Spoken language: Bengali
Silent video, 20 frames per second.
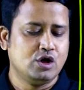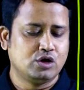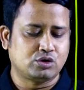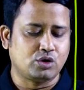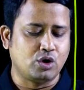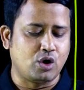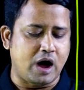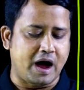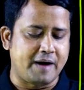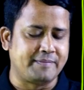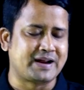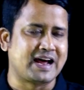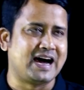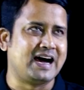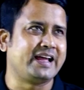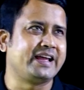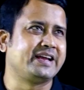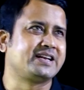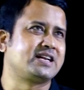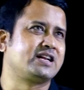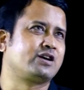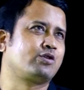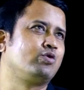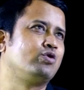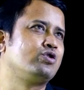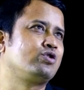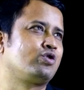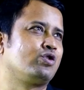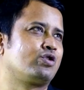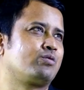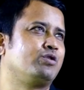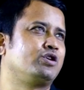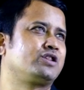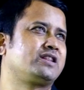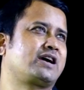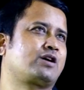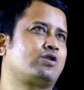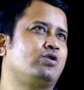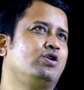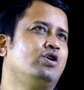তো আমরা এটার গুণ করব
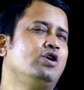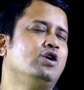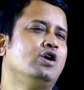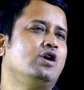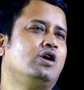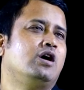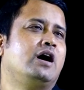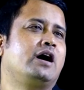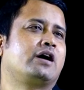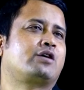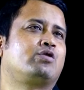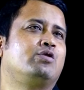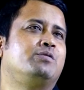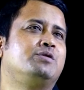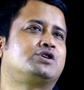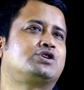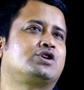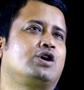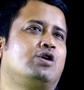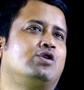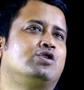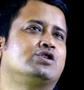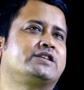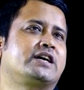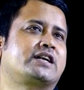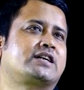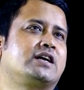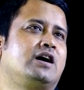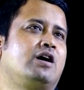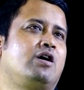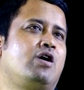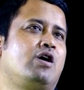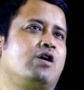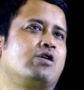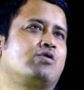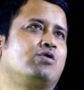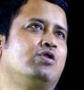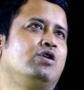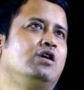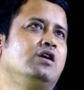দেখো খুবই সহজ একটা
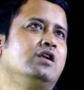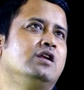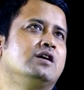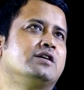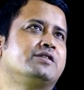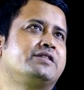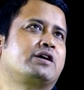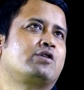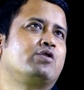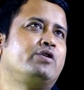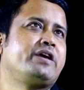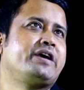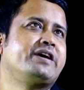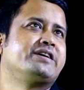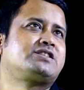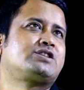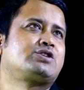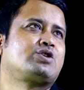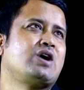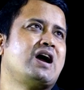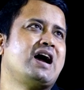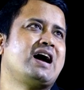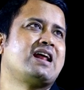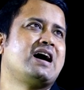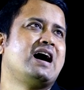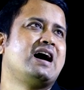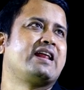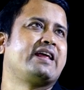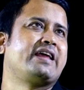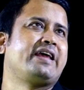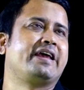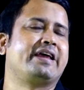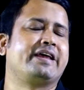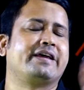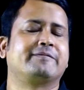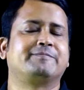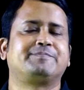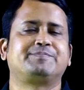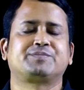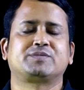অঙ্ক দেখো এ স্কোয়ার আর এ
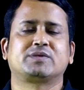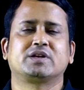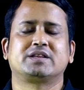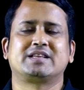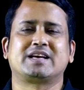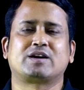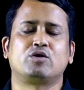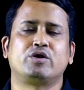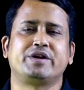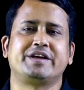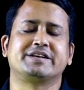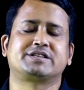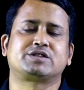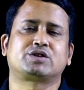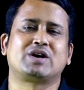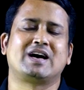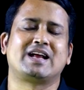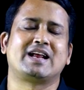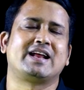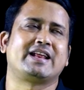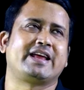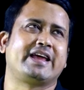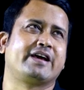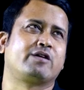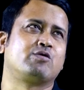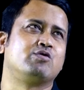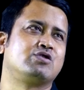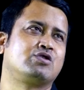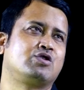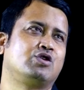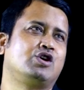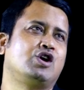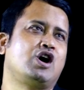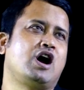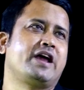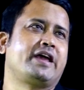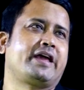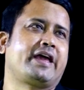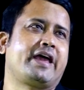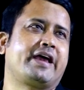দেখো এ স্কোয়ার আর এ গুণ করলে
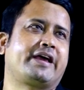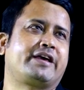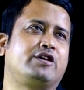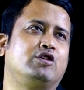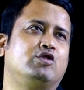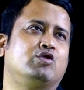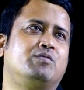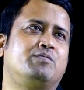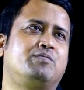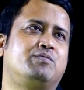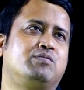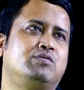হয় এ কিউব